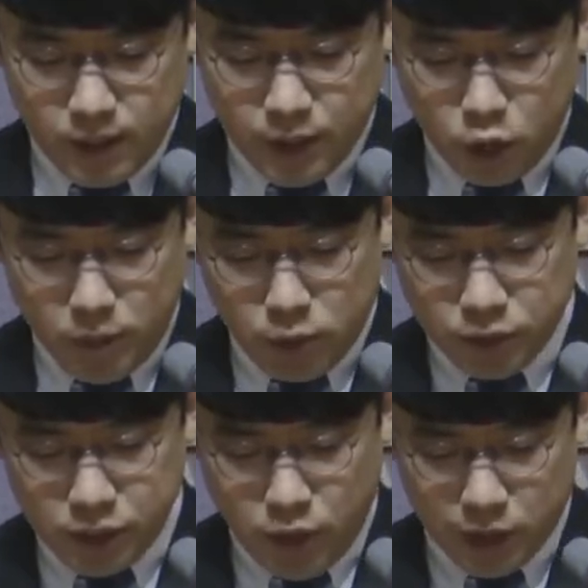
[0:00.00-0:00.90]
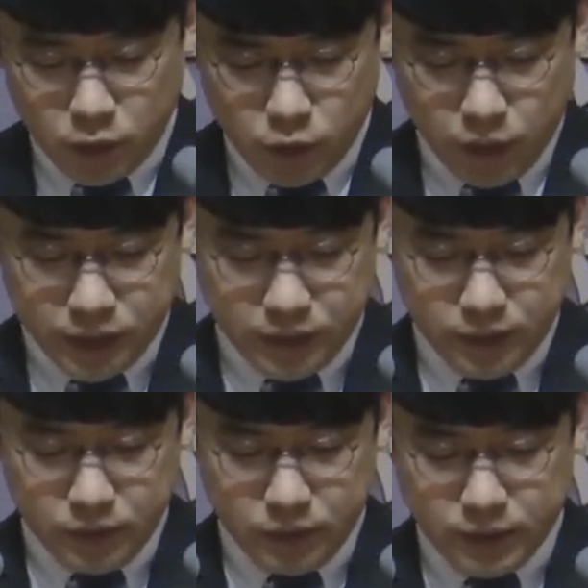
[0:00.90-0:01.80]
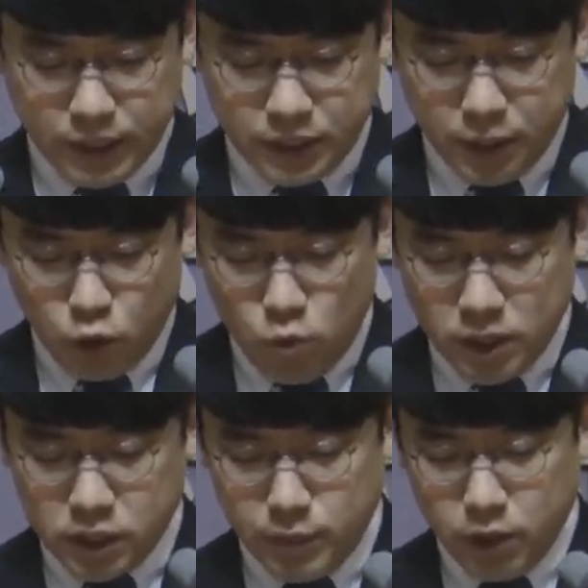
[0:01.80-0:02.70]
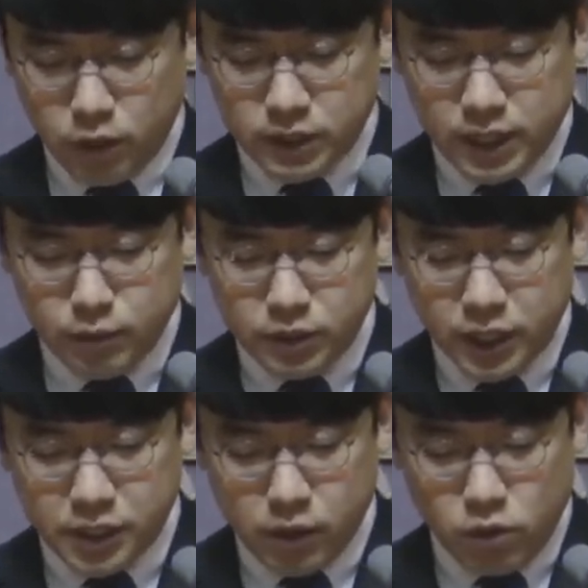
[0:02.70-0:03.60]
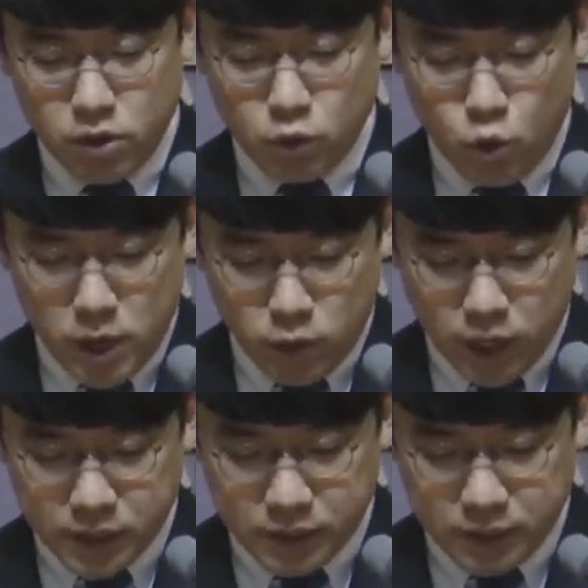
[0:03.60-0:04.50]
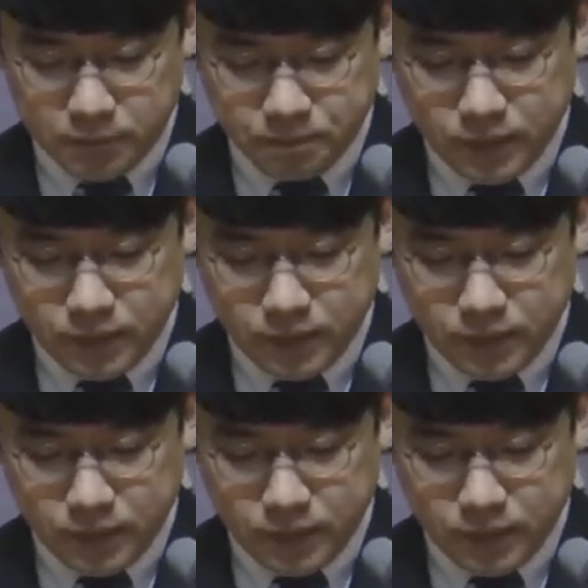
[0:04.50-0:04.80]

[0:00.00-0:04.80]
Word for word: 그리고 바울은 그 과정 속에서 자신이 로마 시민권자임을 내세워 로마로 가서